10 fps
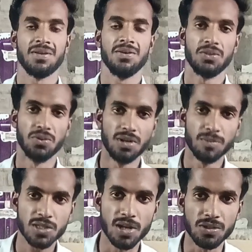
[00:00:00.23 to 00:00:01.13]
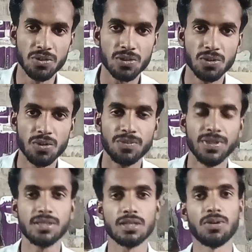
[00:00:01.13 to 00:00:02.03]
तो नमस्कार दोस्तों
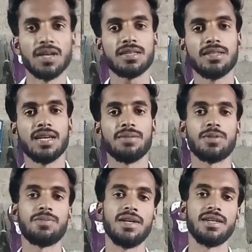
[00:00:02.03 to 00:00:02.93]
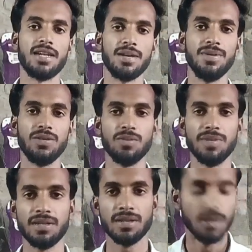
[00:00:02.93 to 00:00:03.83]
फिर से स्वागत करते हैं आप सबका एक नए वीडियो
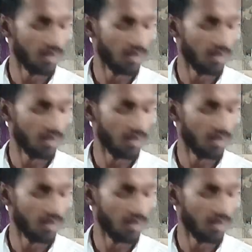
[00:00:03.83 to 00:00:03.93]
में